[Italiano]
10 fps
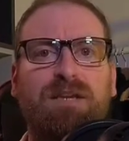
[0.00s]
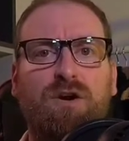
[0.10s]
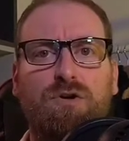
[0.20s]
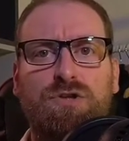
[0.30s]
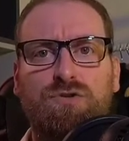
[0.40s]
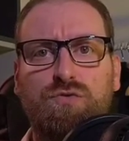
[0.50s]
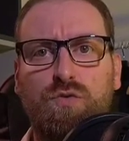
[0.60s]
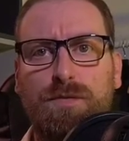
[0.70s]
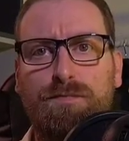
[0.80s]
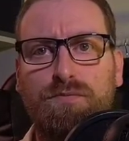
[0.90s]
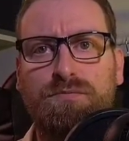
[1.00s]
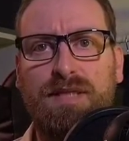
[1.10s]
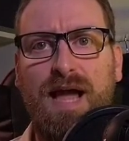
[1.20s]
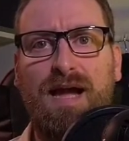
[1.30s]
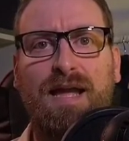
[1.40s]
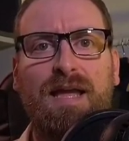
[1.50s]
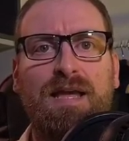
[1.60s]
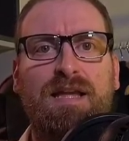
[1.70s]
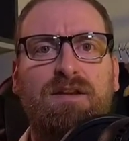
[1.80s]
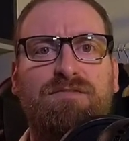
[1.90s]
Altra cosa su cui puntare,
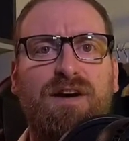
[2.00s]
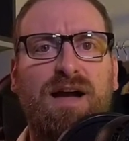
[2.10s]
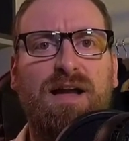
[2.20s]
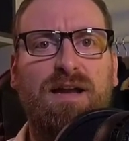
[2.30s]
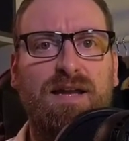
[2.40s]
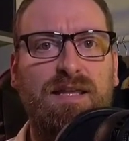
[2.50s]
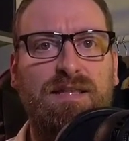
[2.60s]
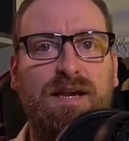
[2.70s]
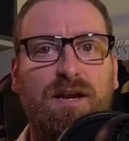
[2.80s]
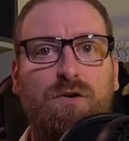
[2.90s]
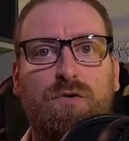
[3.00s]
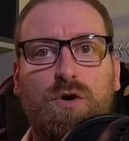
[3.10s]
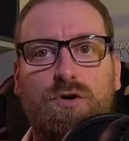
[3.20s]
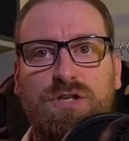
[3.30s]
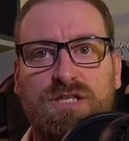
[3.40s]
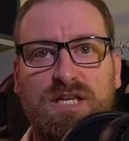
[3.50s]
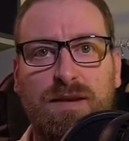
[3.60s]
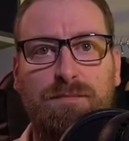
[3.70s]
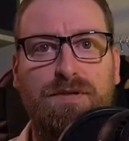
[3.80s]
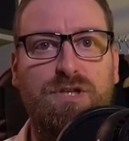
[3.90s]
il fare ridere con cose
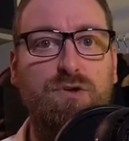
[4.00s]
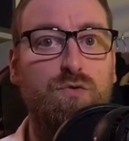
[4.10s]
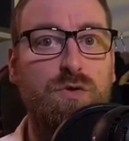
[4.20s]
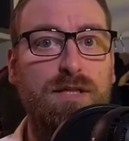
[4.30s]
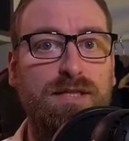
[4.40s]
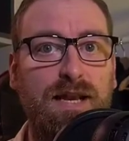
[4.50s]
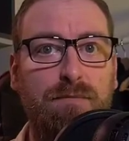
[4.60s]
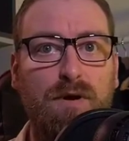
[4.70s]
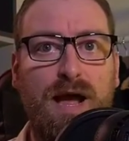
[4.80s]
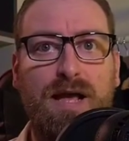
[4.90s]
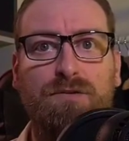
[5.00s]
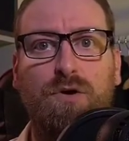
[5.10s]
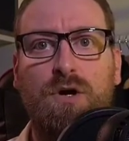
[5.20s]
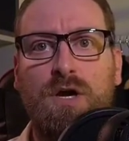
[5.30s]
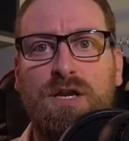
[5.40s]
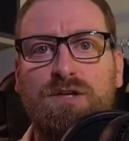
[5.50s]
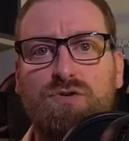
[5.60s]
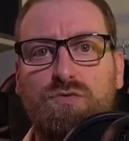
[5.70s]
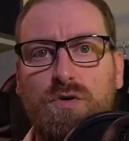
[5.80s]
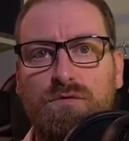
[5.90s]
semplici, nulla di elaborato,
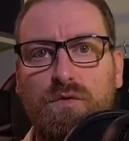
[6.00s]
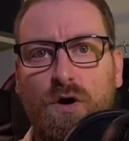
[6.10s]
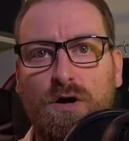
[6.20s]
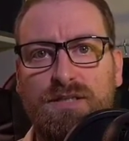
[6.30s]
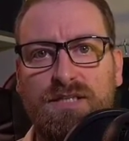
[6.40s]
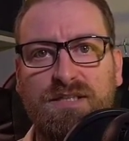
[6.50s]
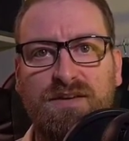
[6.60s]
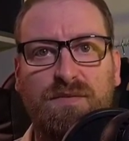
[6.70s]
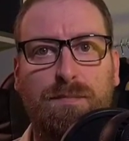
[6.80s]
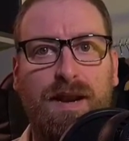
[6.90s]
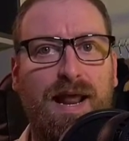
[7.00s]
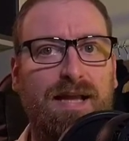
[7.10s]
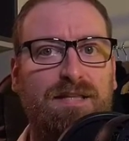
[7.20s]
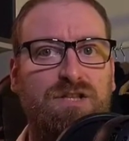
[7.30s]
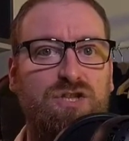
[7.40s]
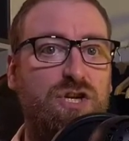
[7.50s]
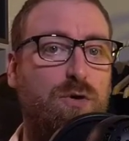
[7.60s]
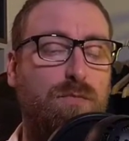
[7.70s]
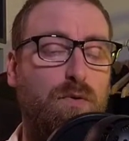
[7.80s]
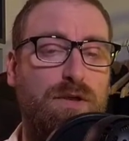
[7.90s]
nessuno vuole sentirvi parlare di
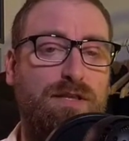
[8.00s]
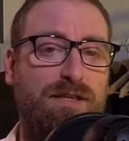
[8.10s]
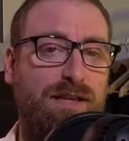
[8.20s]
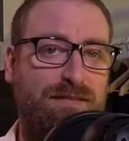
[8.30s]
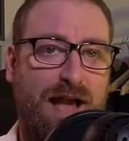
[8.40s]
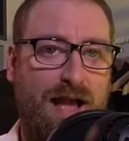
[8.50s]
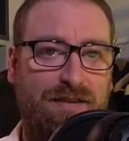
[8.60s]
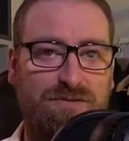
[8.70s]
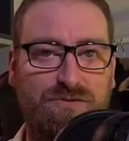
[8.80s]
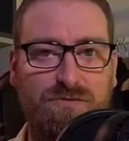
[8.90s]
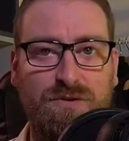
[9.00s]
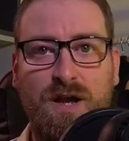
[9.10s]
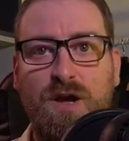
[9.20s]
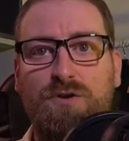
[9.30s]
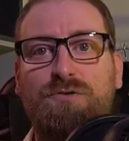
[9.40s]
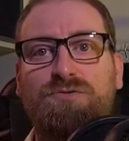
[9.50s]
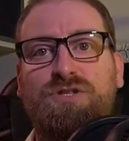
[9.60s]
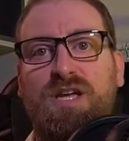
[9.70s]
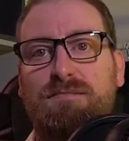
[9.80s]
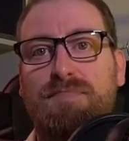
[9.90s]
geopolitica, dai su, non
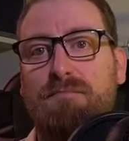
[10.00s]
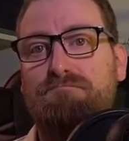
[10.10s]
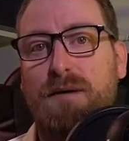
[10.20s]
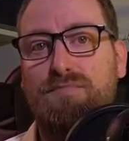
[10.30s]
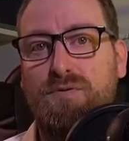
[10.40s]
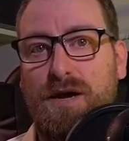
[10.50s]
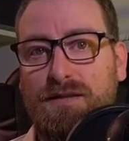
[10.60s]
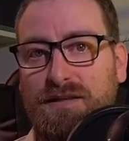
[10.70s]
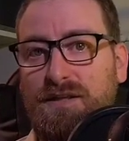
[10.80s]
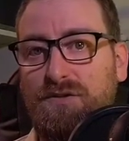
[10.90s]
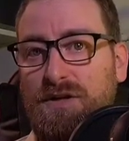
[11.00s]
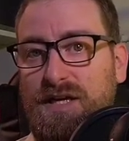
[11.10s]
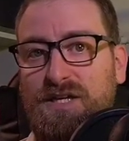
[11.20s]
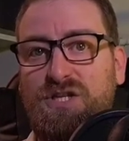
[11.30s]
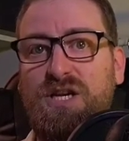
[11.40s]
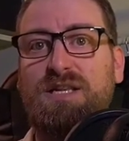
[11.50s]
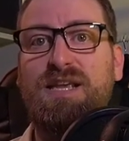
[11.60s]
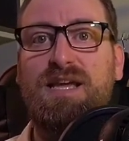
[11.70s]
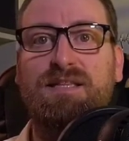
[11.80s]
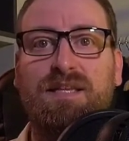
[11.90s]
sembra, ma pure i titoli che
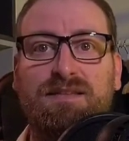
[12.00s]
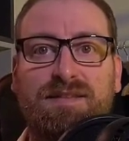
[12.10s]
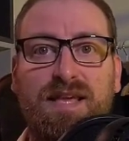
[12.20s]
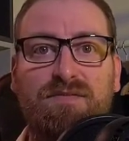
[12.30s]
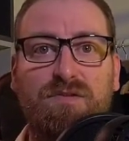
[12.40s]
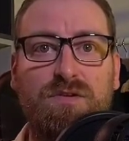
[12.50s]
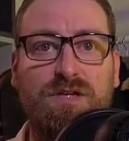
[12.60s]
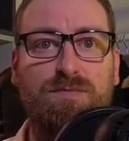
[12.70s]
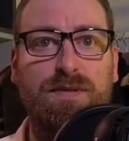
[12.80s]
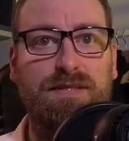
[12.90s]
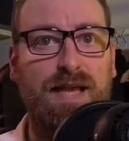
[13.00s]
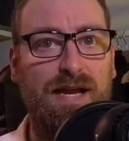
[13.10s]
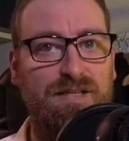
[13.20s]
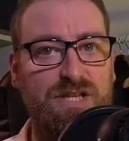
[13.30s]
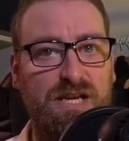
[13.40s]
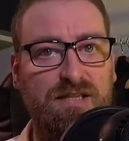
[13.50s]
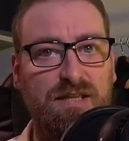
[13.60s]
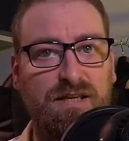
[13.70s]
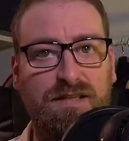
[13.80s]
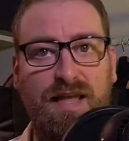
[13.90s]
scegliete devono rispettare
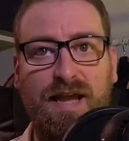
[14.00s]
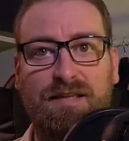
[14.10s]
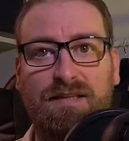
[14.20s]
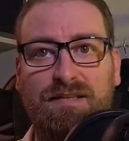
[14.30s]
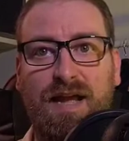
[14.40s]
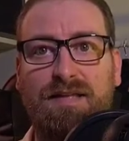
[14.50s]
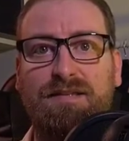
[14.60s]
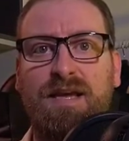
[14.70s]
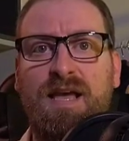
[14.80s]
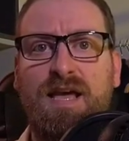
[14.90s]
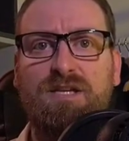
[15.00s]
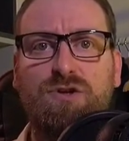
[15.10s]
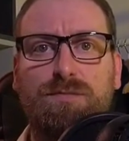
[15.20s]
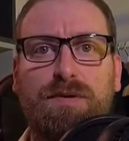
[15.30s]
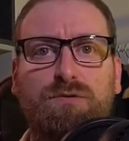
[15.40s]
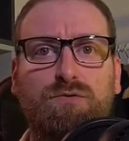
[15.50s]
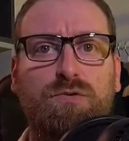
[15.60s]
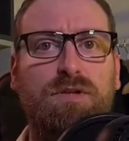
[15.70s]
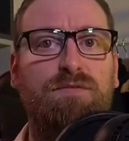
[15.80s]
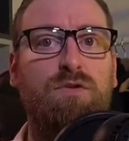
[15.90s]
certi criteri di trend e
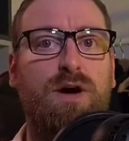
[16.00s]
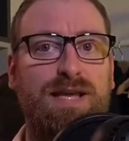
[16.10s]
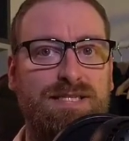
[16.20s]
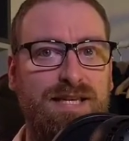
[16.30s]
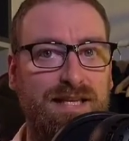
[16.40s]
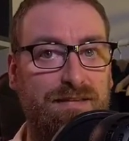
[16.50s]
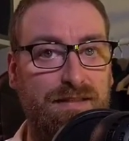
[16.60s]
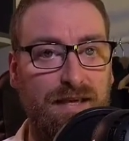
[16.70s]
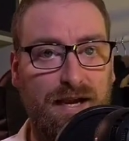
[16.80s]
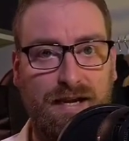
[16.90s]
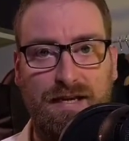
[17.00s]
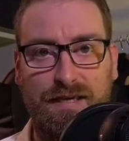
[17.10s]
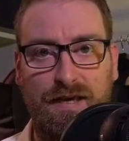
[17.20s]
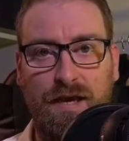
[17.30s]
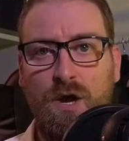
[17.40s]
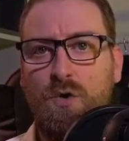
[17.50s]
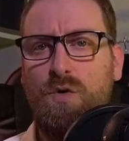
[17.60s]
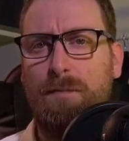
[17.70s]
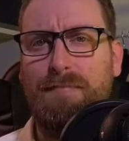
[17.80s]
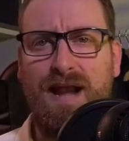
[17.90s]
soprattutto devono essere a tira clic.
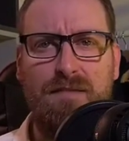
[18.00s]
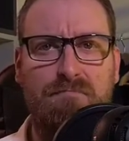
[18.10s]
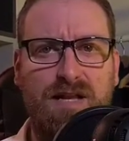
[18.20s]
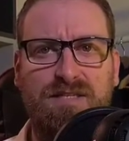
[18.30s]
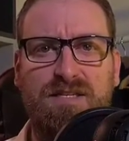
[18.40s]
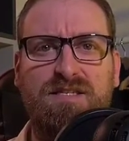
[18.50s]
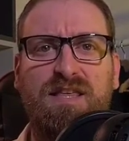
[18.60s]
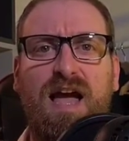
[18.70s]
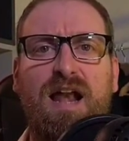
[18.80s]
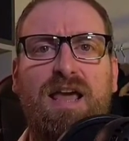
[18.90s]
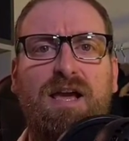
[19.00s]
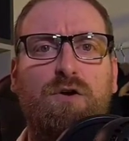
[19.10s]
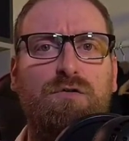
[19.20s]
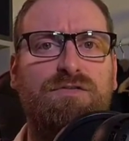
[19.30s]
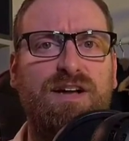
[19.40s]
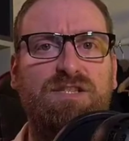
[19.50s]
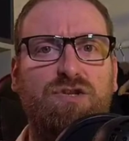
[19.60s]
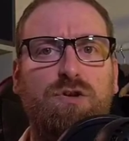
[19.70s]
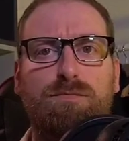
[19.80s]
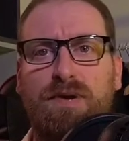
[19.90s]
Una bella immagine strana e con facce
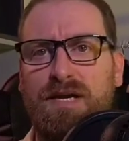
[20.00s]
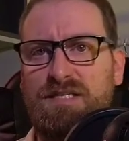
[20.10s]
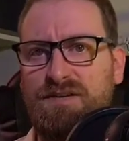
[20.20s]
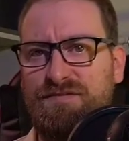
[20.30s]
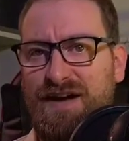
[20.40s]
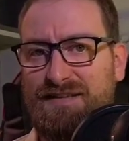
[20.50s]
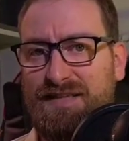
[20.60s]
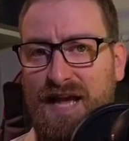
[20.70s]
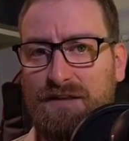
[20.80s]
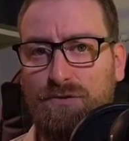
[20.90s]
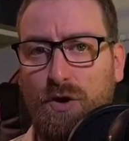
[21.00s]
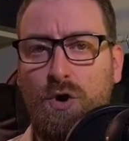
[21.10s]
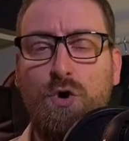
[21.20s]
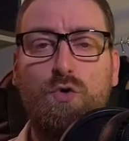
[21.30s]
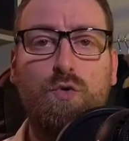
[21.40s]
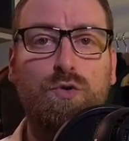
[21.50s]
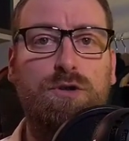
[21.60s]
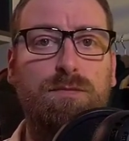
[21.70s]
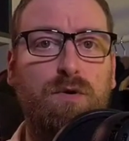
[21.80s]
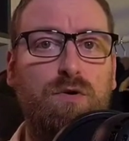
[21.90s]
sorprese fa tanto
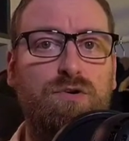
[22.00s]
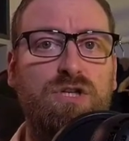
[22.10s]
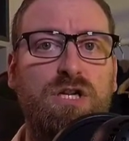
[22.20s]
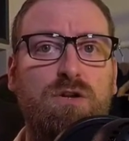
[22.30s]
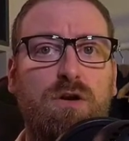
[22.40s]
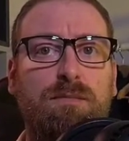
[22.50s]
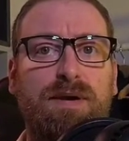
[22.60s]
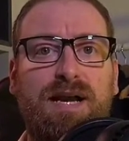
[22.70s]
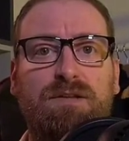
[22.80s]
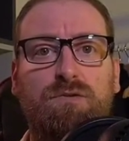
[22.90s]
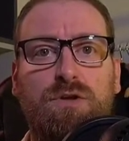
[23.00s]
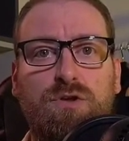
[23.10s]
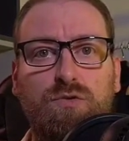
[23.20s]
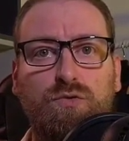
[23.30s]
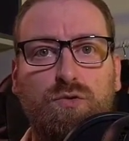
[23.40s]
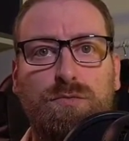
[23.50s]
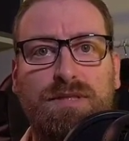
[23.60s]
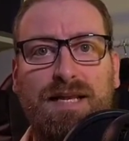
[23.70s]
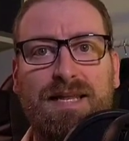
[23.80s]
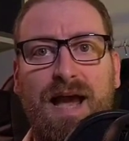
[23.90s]
ultimo Consiglio, il mercato di YouTube
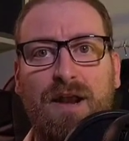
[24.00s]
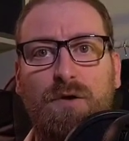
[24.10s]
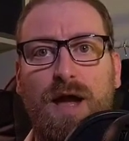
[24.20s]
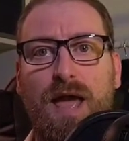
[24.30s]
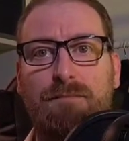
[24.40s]
italiano